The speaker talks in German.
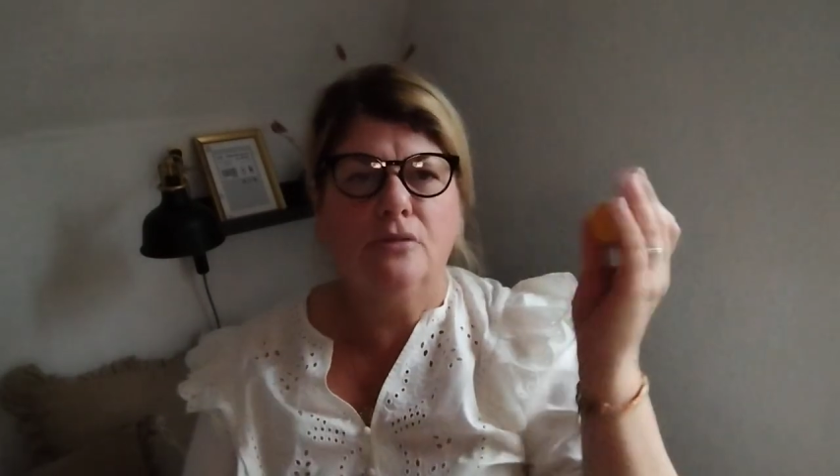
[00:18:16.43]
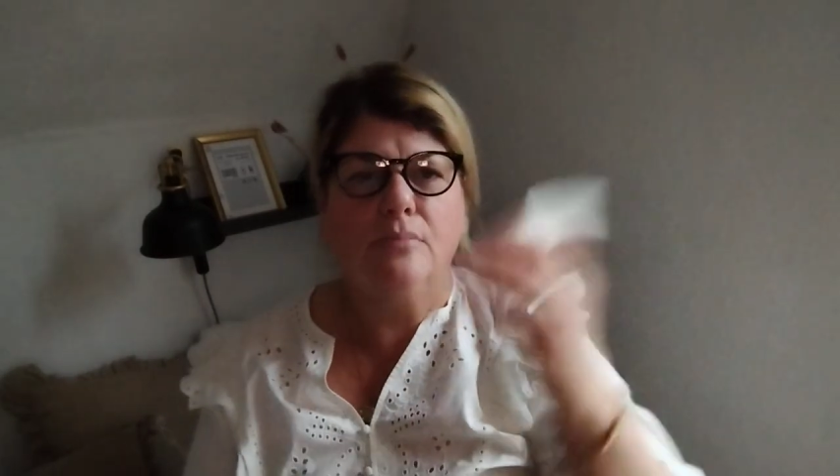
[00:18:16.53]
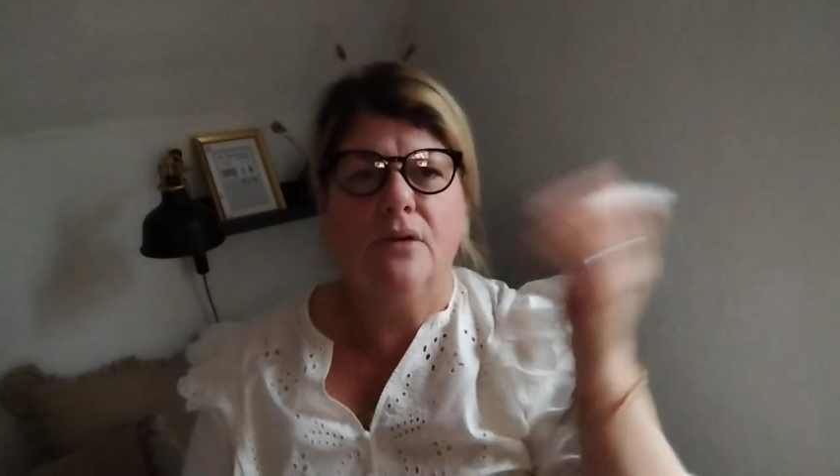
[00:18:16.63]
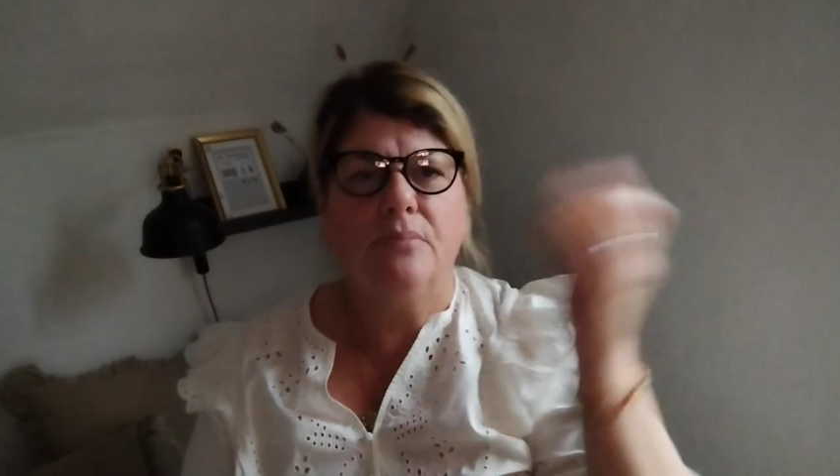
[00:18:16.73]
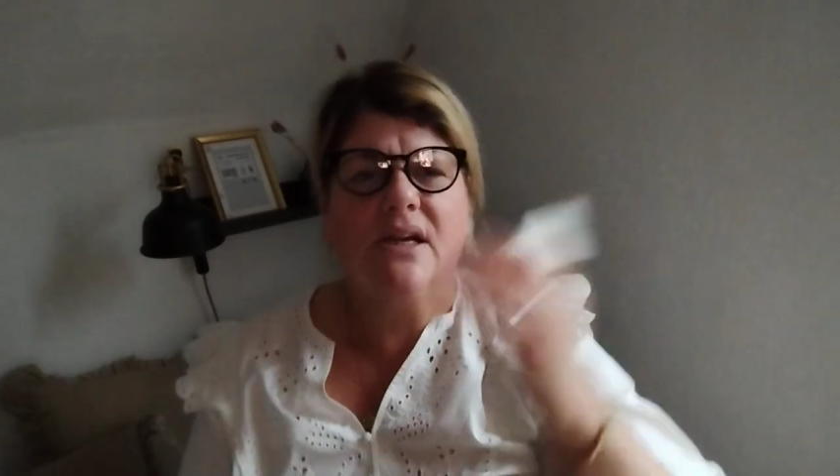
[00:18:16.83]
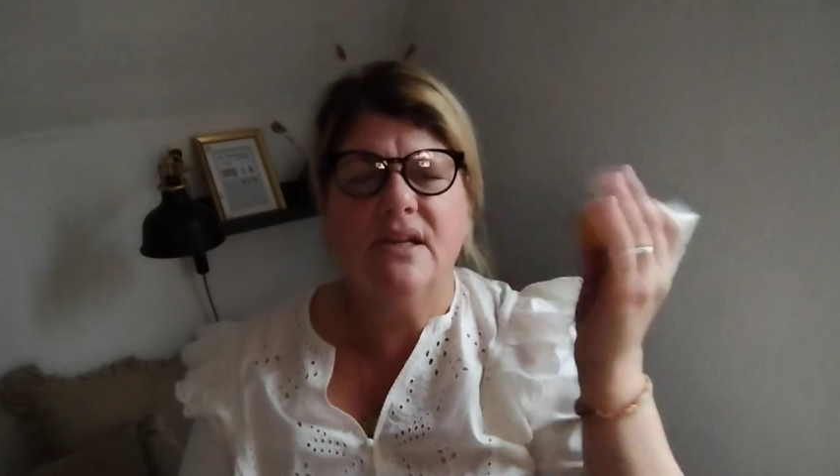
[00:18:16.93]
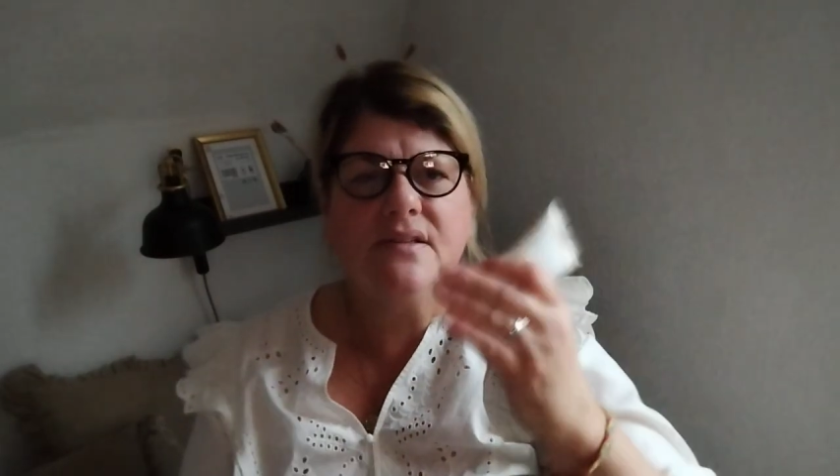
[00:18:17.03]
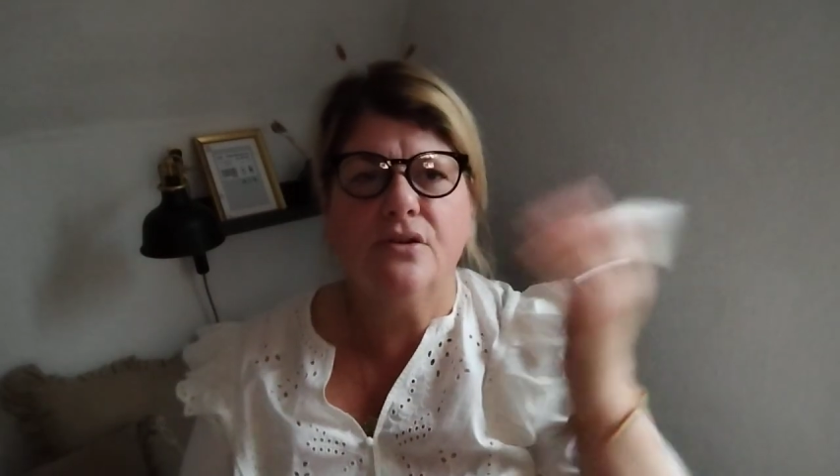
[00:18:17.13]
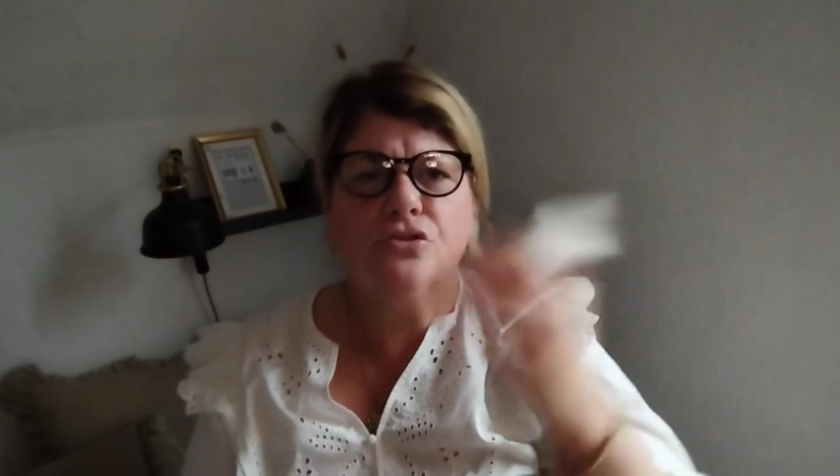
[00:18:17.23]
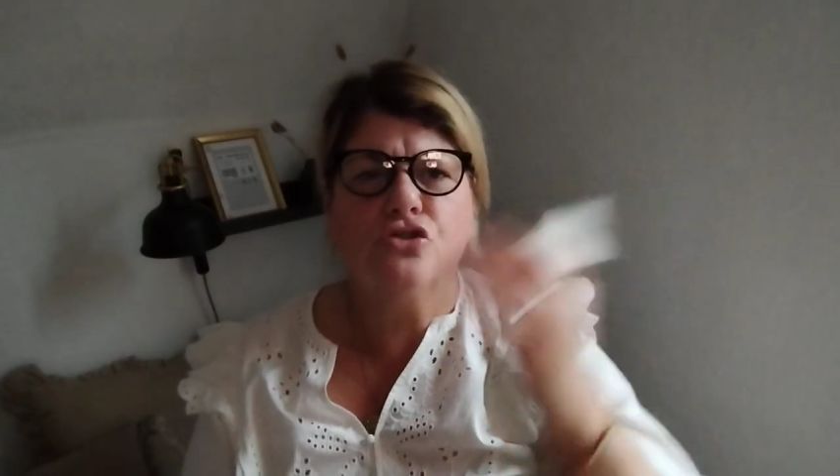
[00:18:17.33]
Hört mal, man kann
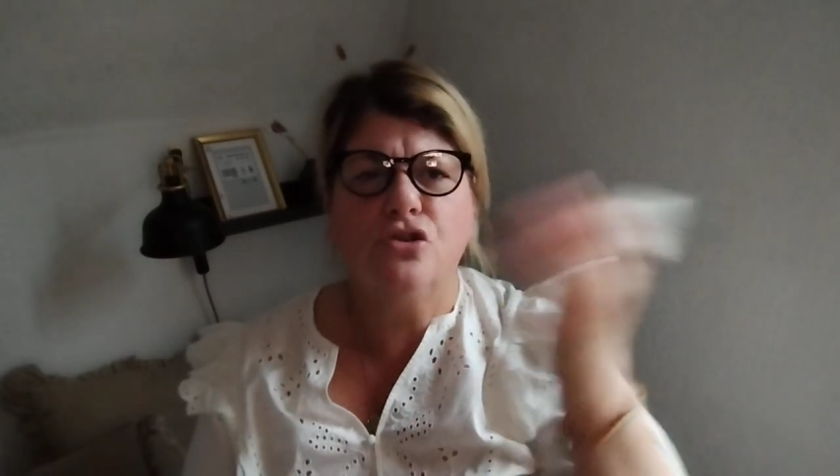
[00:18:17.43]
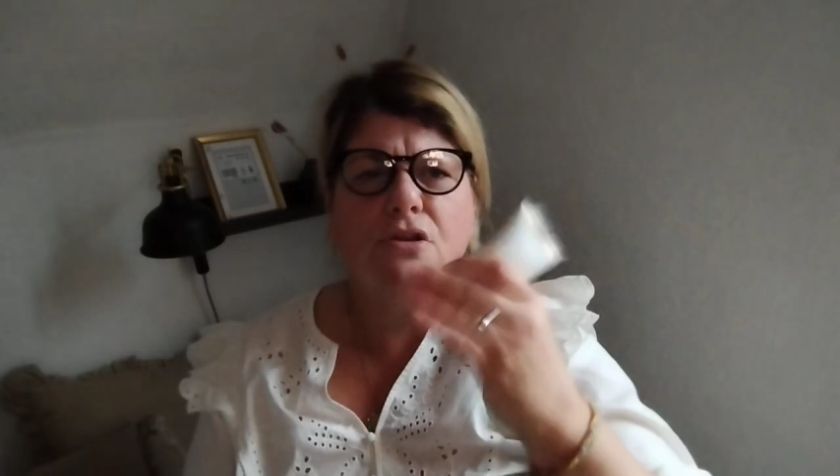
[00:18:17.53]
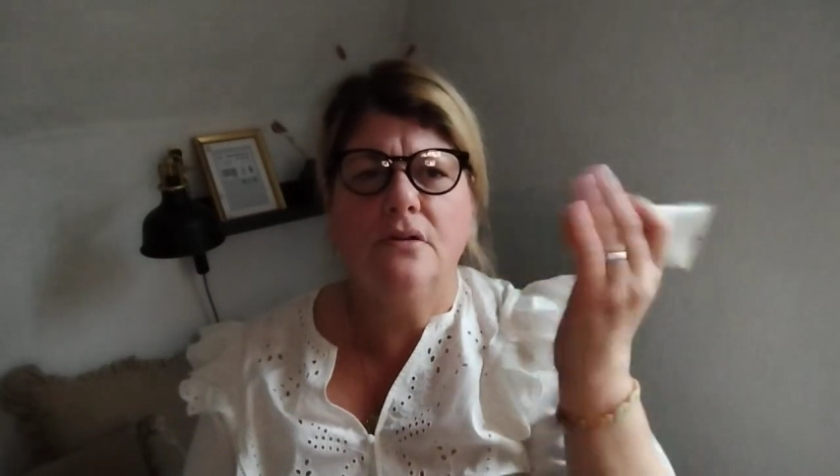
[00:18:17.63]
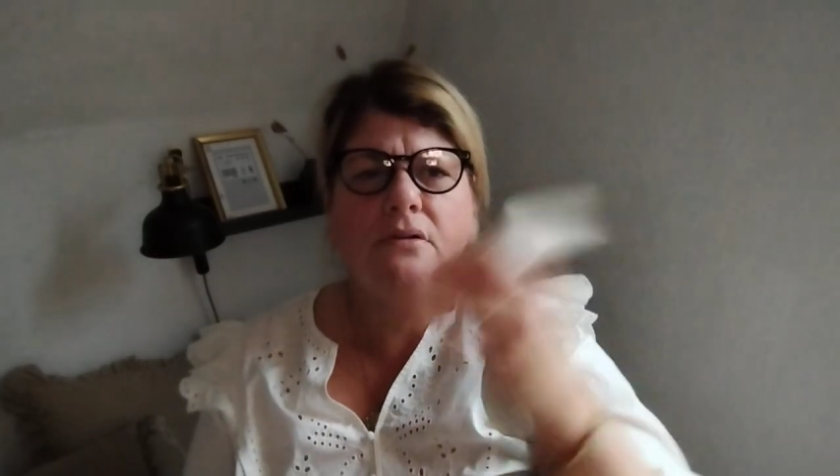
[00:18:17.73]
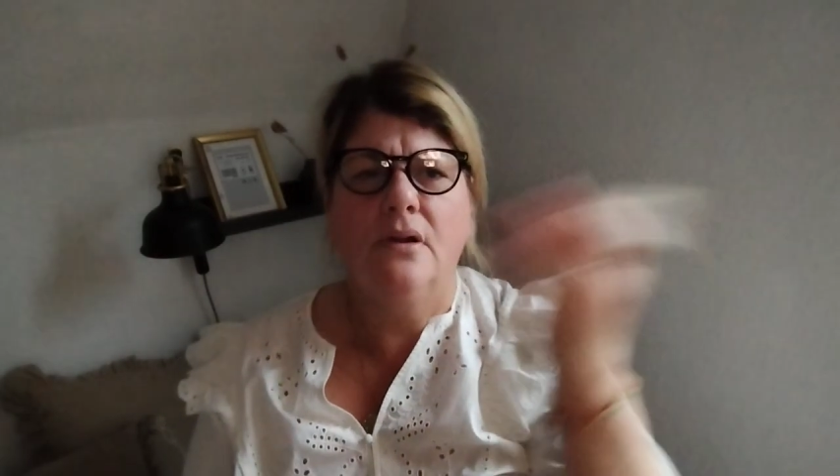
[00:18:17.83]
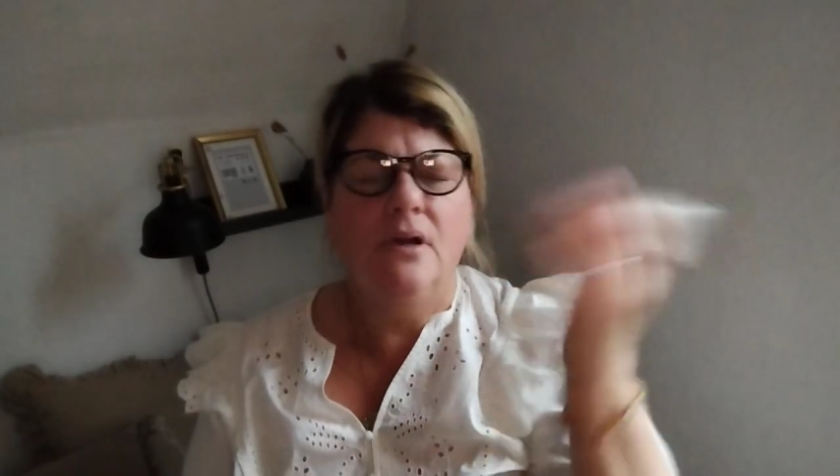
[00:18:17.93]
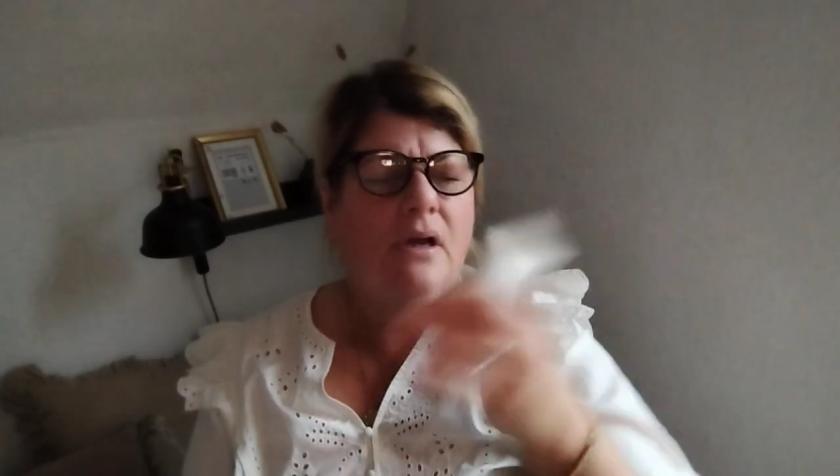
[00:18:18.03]
das auch so schütteln.